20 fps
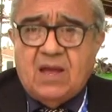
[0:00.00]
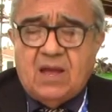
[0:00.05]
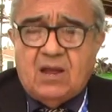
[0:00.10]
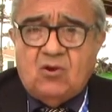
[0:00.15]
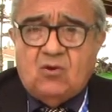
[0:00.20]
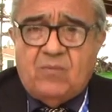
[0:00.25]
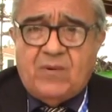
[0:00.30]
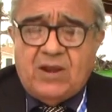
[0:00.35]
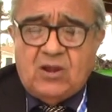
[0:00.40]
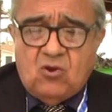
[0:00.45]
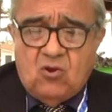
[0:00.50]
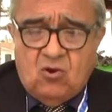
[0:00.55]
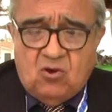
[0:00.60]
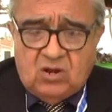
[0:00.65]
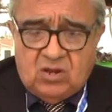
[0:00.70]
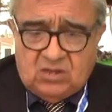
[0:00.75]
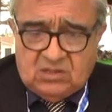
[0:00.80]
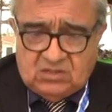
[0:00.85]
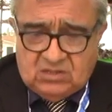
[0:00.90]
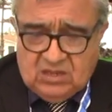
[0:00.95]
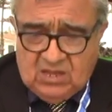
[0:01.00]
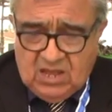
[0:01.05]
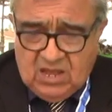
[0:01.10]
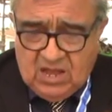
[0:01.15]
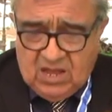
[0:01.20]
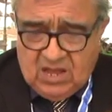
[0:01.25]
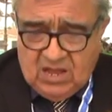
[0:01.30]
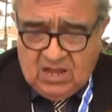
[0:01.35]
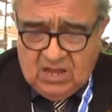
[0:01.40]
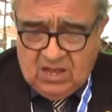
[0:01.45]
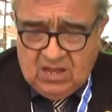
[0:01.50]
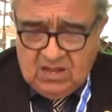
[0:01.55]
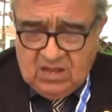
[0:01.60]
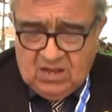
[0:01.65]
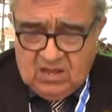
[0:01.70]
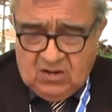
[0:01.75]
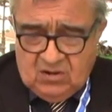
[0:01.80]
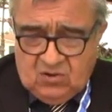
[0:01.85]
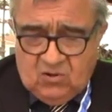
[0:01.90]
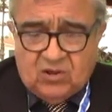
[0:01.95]
a los valores y a
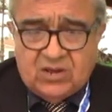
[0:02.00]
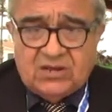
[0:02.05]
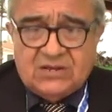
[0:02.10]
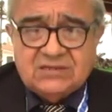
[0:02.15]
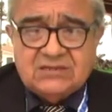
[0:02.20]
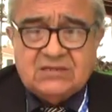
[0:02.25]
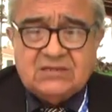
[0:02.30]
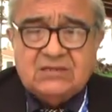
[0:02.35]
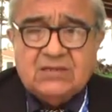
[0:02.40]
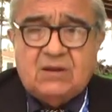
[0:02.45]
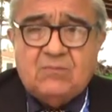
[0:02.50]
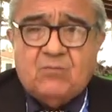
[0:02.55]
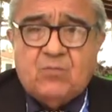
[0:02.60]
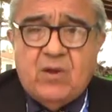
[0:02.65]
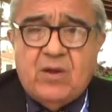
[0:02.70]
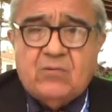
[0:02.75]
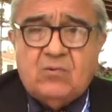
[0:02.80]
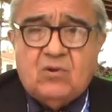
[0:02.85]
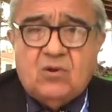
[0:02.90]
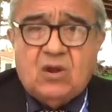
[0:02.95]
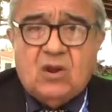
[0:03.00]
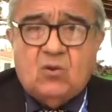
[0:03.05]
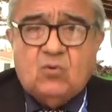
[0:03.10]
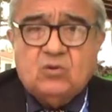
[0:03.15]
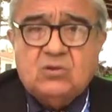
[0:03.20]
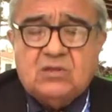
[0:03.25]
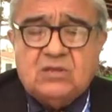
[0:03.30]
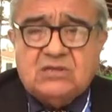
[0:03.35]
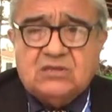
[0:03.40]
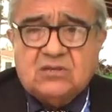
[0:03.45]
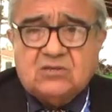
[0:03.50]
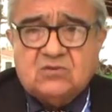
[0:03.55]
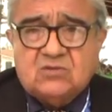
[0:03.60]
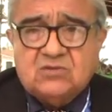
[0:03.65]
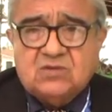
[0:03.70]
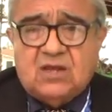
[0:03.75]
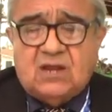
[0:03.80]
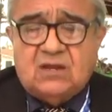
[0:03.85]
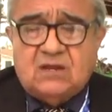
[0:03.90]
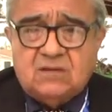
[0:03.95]
lo que necesita el pueblo, a la justicia
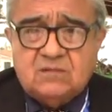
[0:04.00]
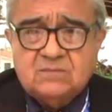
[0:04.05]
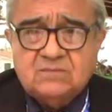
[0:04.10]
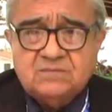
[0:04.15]
social.